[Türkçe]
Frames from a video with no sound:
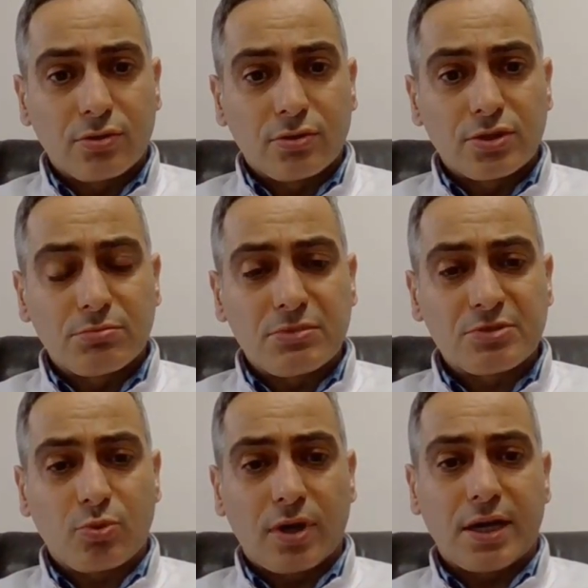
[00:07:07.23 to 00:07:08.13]
Şimdi
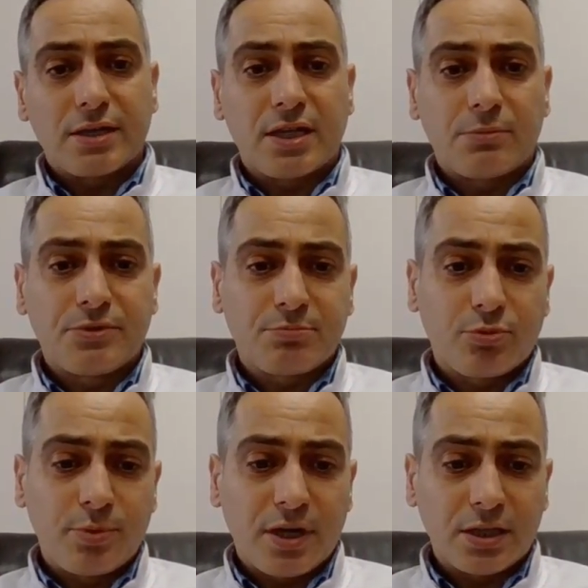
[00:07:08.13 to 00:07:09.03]
biz bu vakaya ne yaptık?
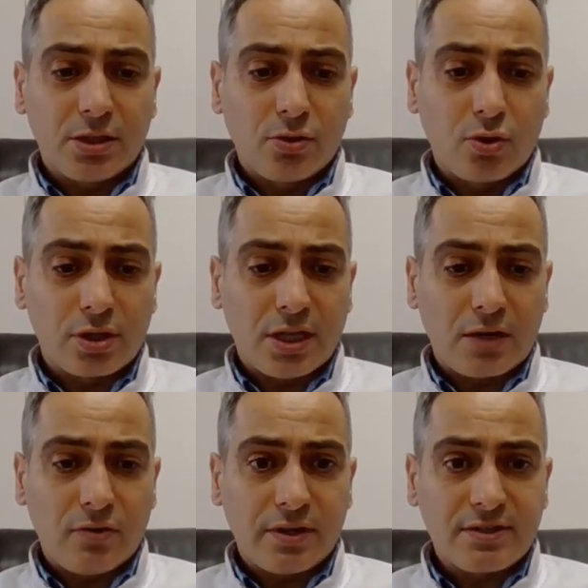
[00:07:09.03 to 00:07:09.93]
Bu bir ana koroner
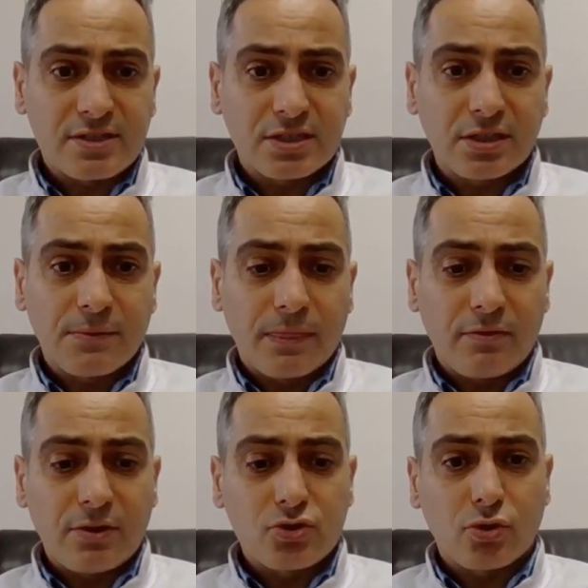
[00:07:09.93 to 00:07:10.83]
vakası
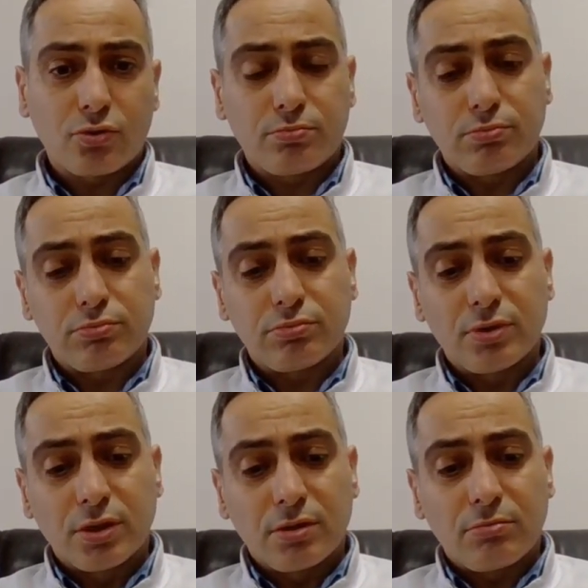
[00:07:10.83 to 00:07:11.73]
ve çok
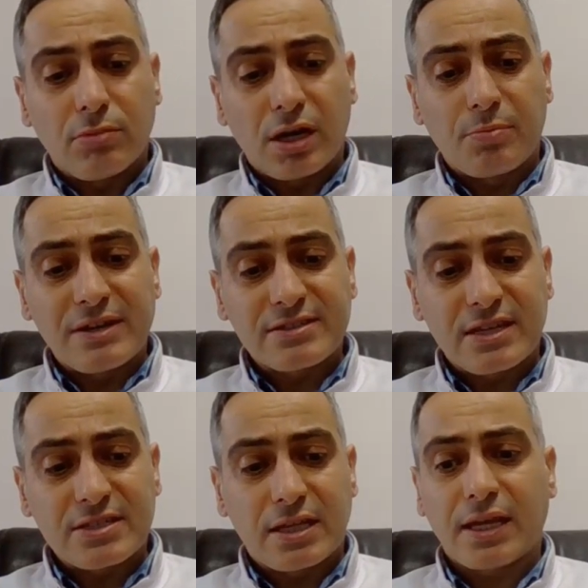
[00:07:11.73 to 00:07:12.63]
bypass
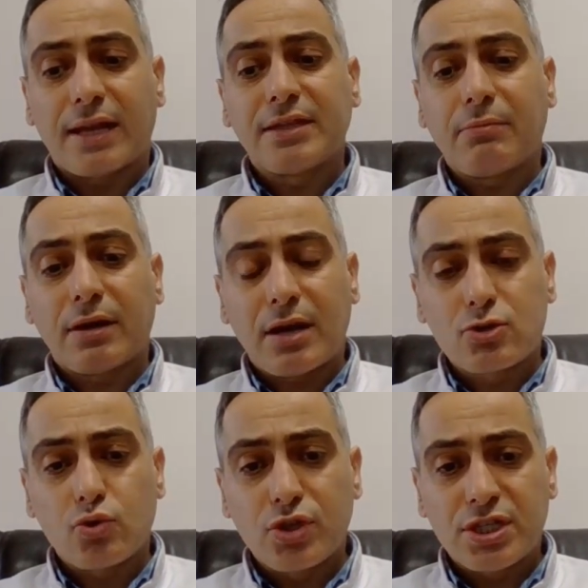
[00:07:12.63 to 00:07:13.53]
hastalarda yani damarlar
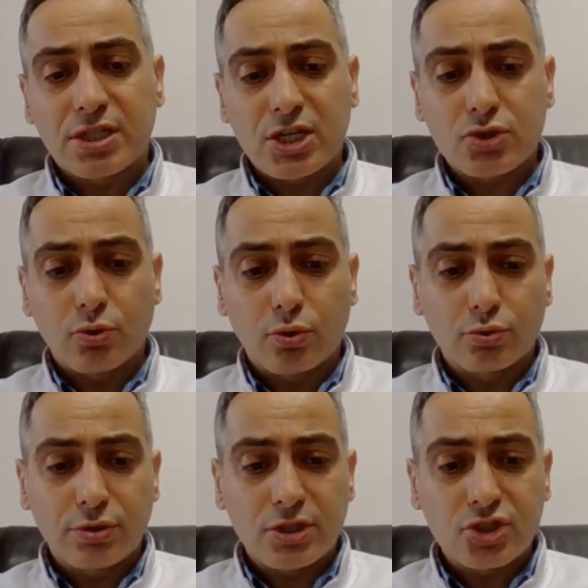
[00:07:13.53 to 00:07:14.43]
çok kireçli
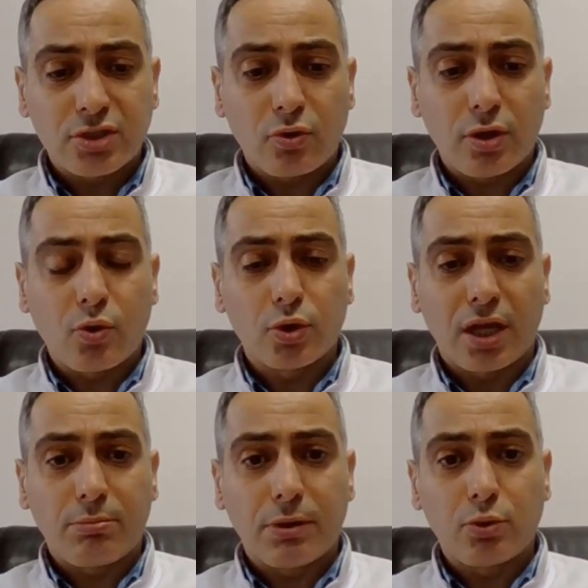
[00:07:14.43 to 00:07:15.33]
olduğu için öyle
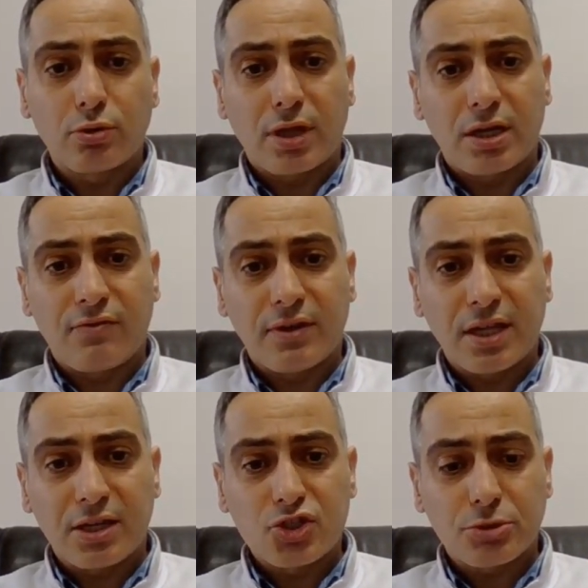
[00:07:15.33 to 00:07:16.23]
kolay balonlarla
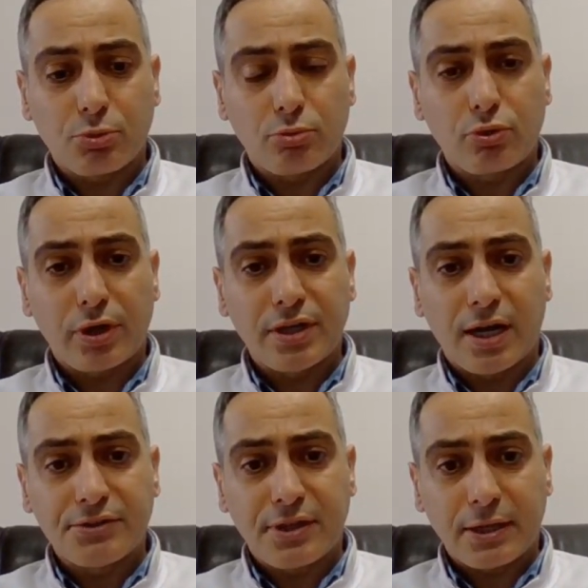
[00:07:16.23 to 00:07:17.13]
falan açılmıyor. Buraya ya
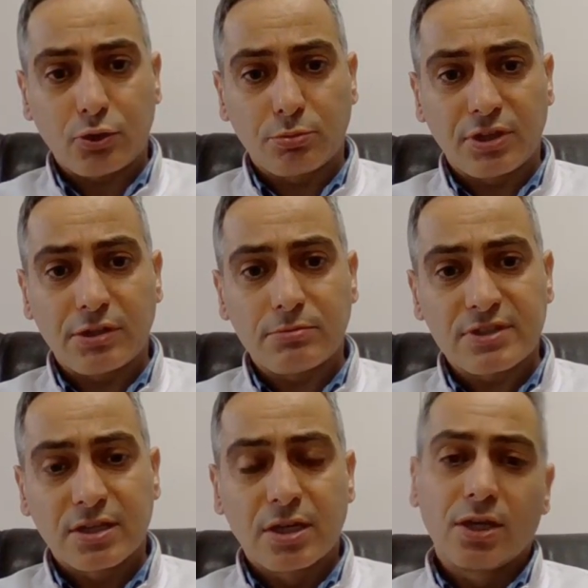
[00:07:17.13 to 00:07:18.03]
aterektomi
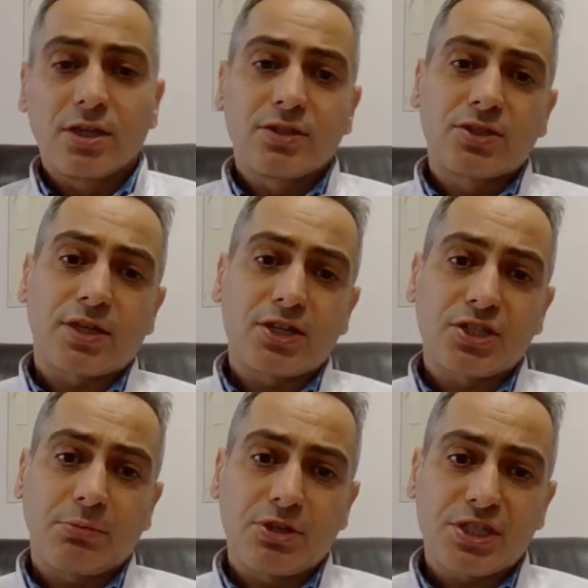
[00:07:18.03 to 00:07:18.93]
dediğimiz
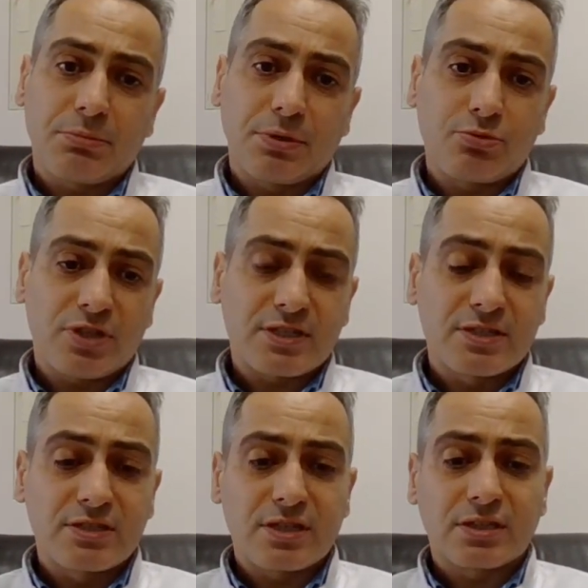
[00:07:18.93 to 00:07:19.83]
tıraşlama işlemi
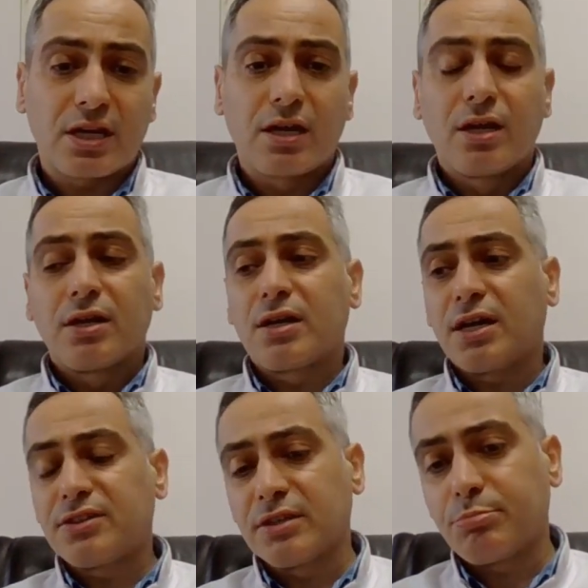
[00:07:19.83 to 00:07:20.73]
yapacaksınız ya da
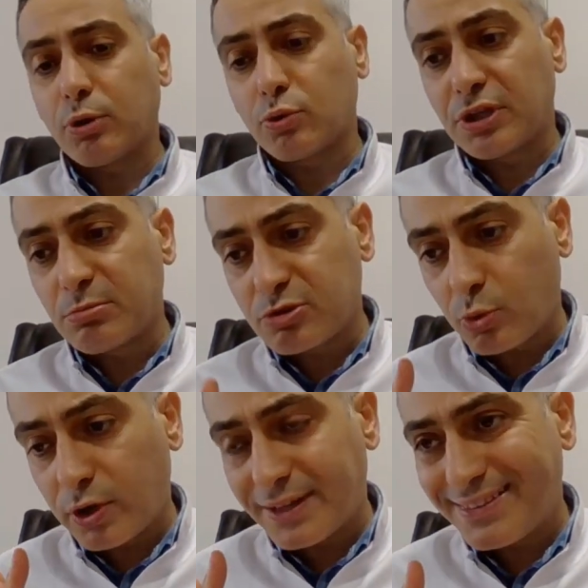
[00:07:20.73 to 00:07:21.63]
cutting balon dediğimiz
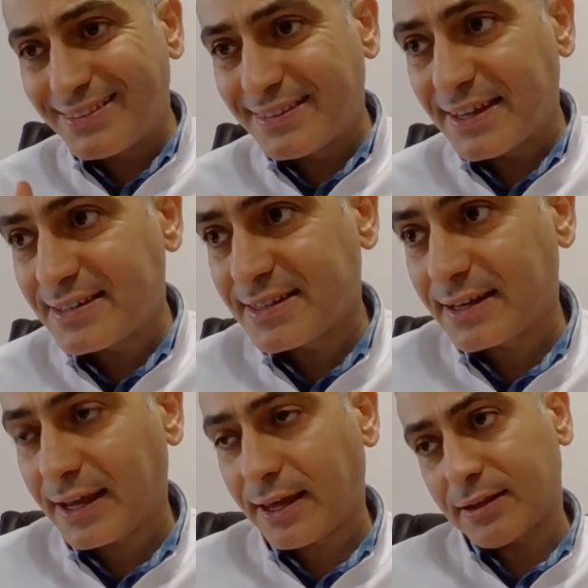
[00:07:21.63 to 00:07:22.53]
böyle
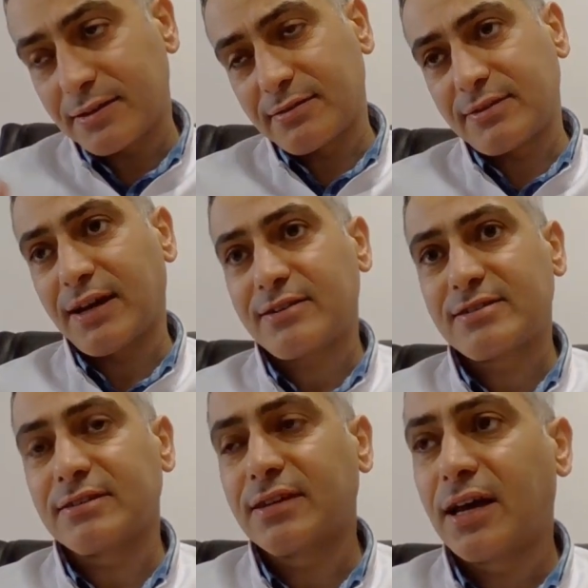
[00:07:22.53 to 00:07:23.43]
testere
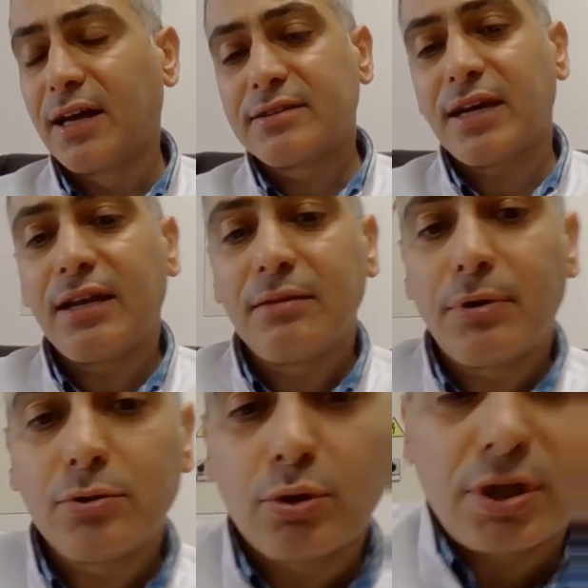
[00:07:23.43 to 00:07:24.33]
tarzında telli
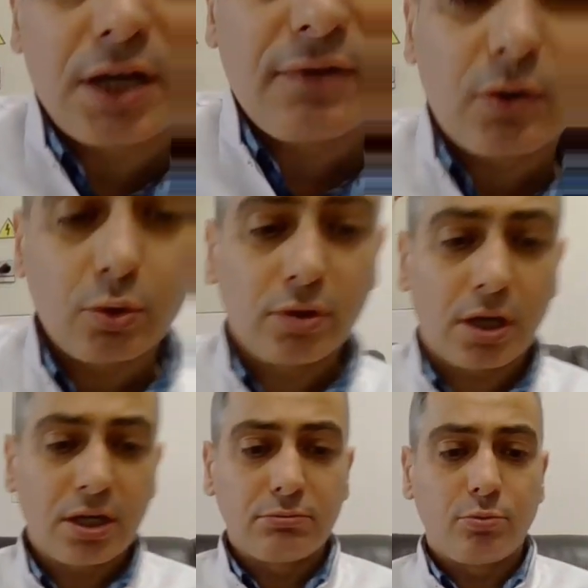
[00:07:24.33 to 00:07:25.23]
balonlar var.
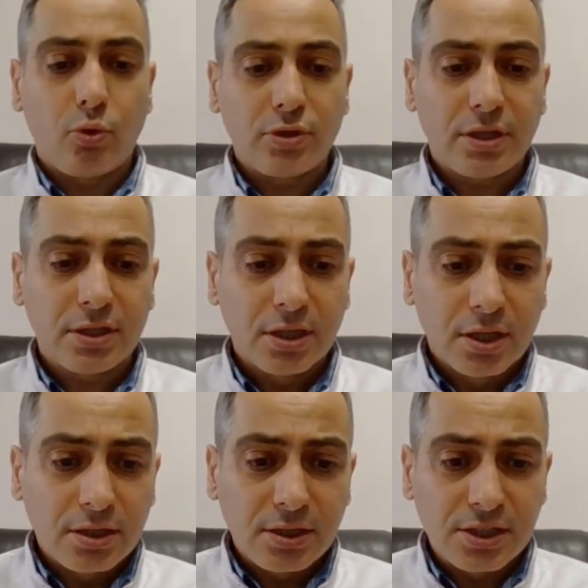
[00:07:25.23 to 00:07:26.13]
Onlarla bu bölgeyi
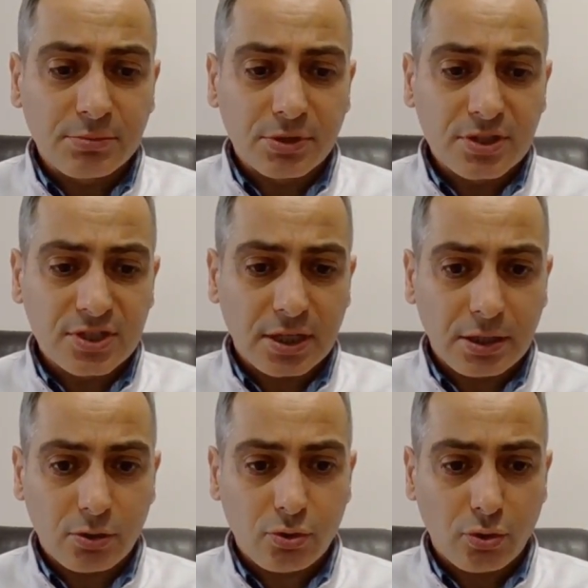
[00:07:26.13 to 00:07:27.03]
kırmanız
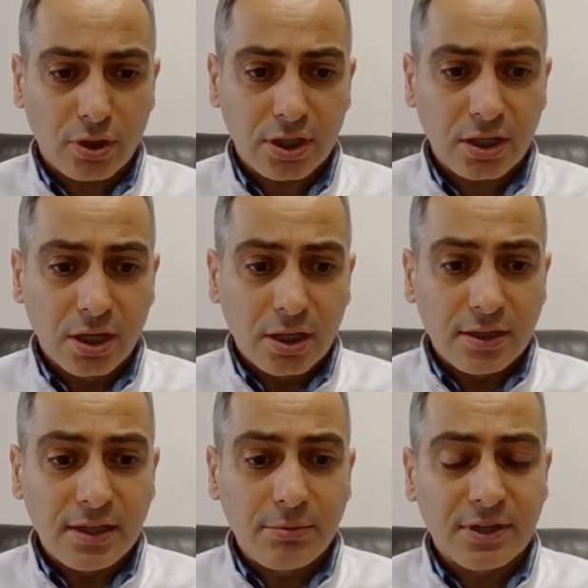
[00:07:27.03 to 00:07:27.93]
gerekiyor ki
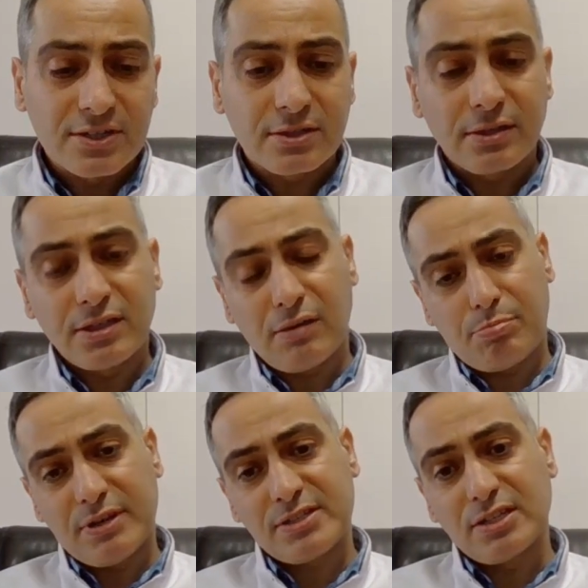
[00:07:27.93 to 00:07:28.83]
iyi bir hazırlık
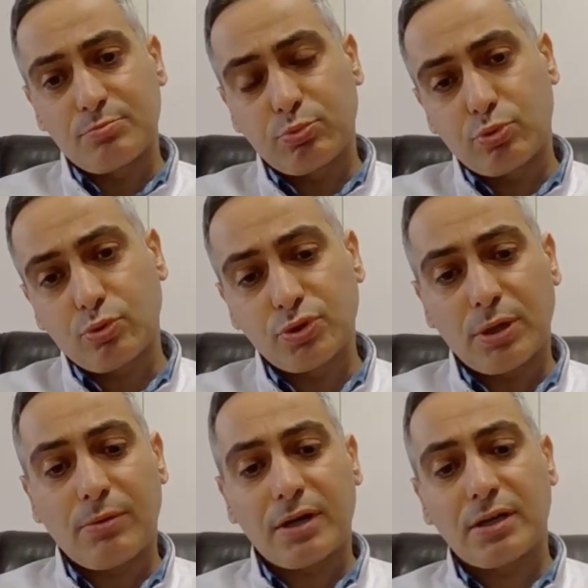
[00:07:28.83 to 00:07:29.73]
yapmazsanız bu
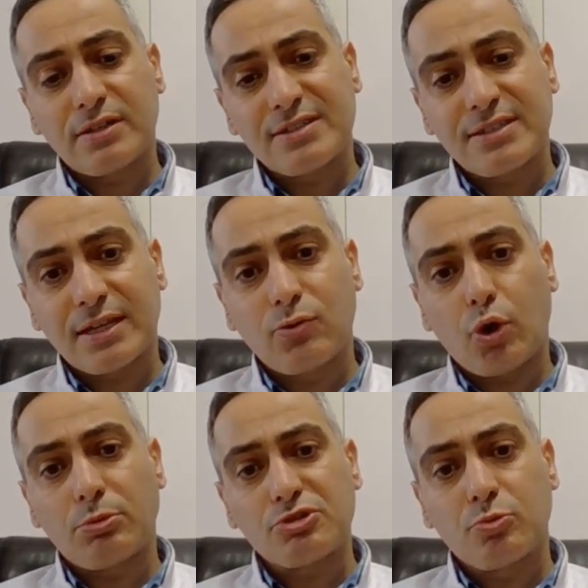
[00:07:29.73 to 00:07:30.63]
damarlara stent
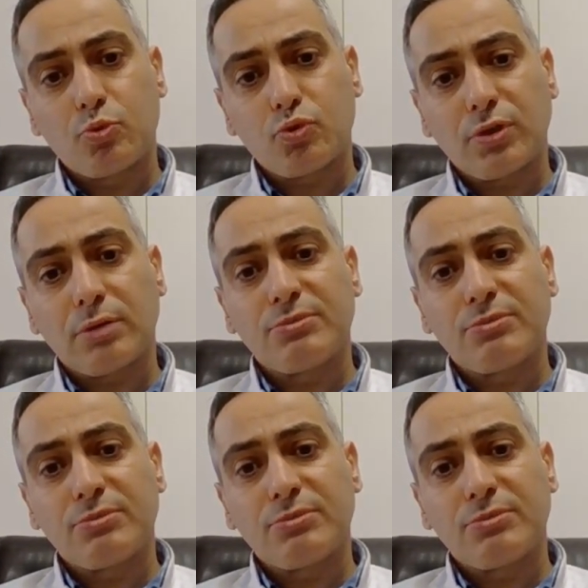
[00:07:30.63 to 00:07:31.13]
koymanız mümkün değil.